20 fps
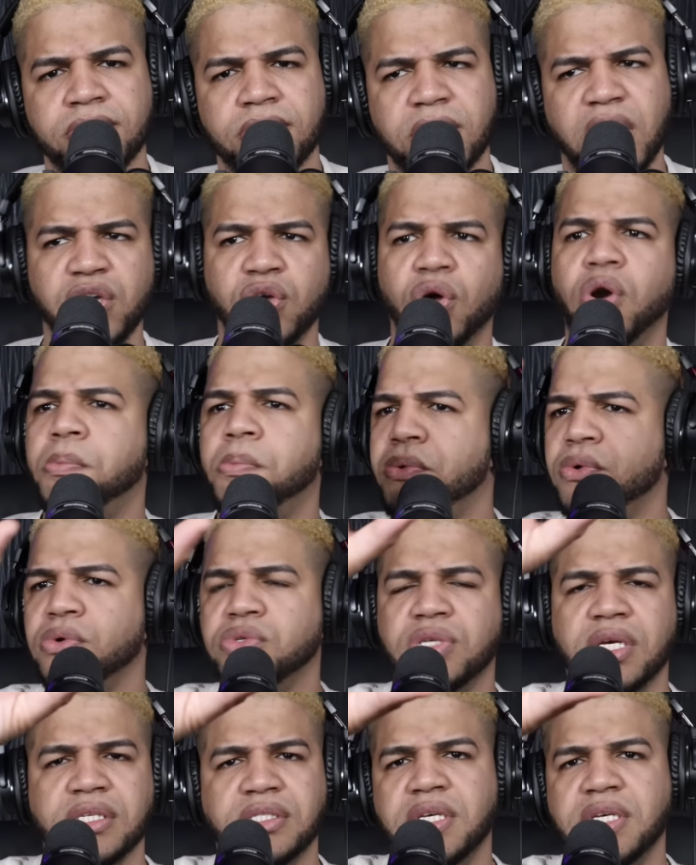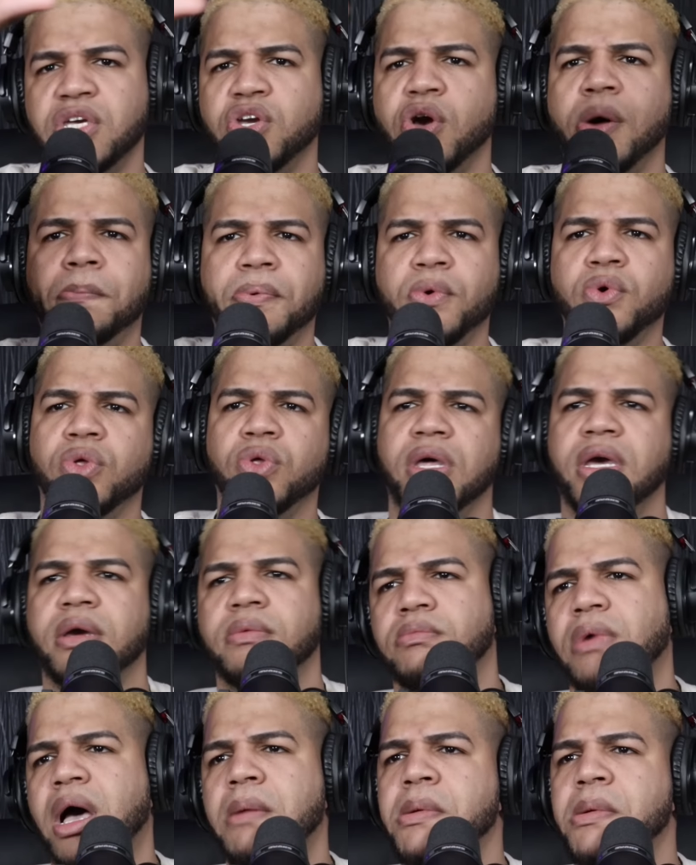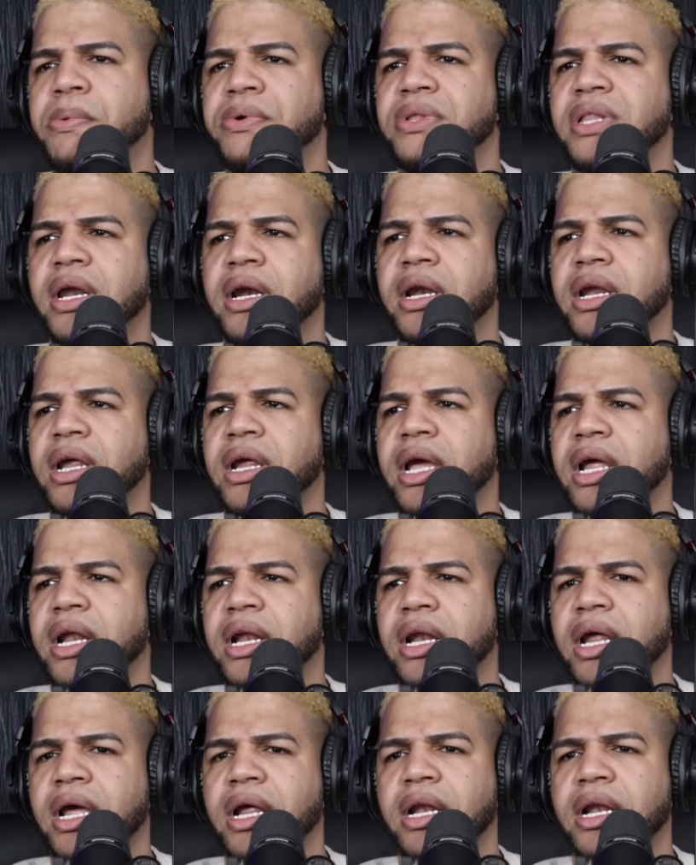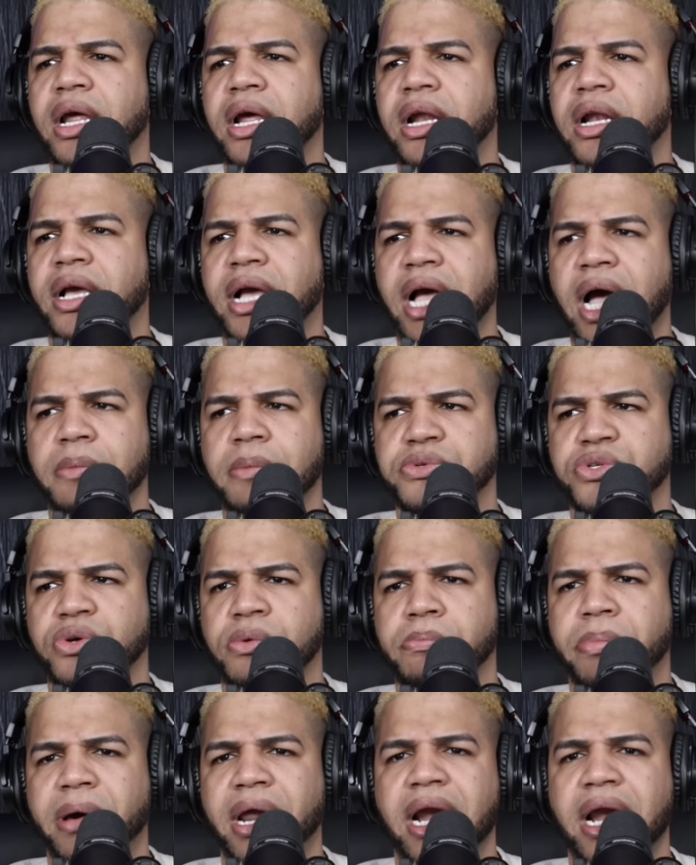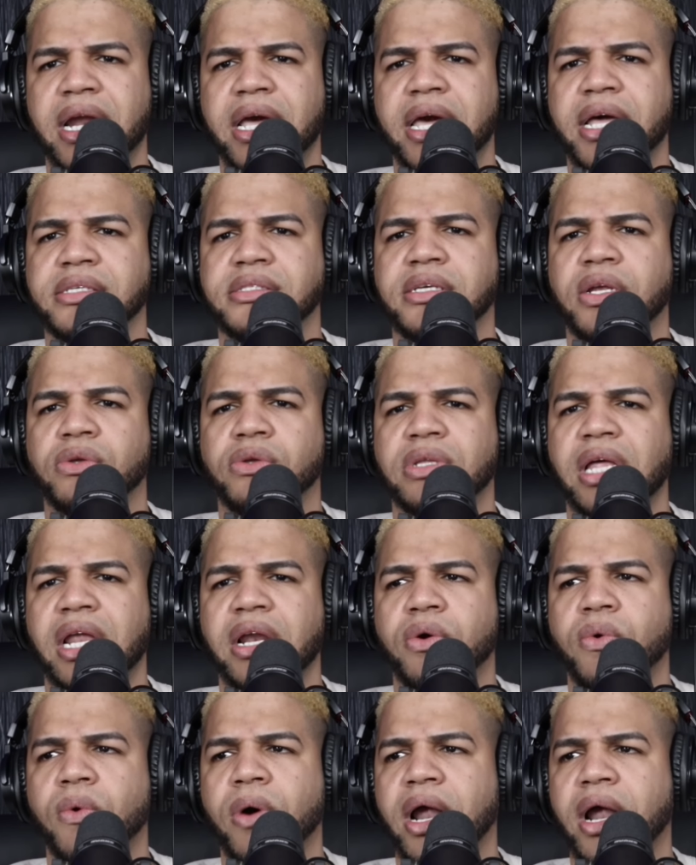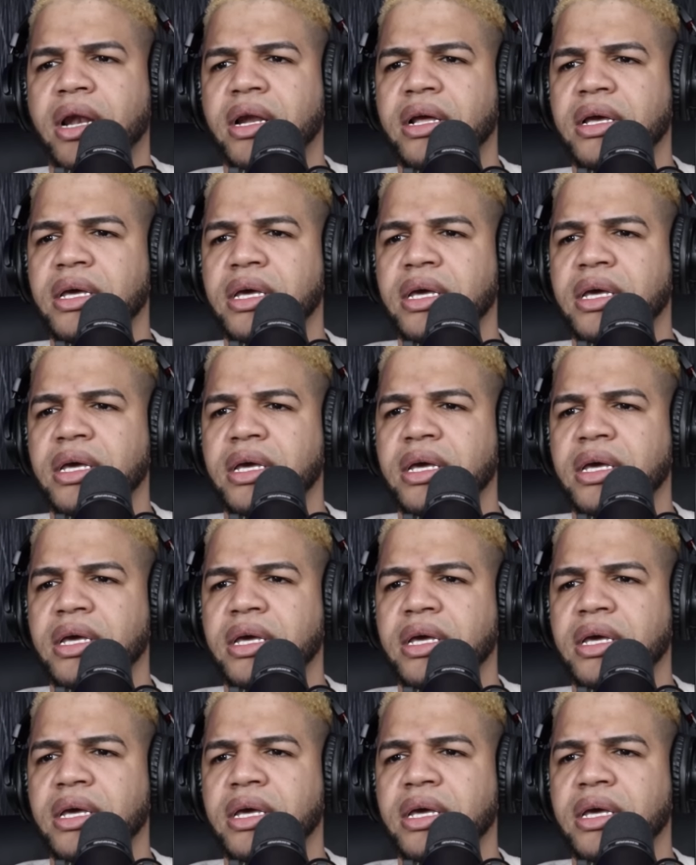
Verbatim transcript: Y yo lo puse, si yo pude, déjame ponerle el, el caption para leérselo tal cual.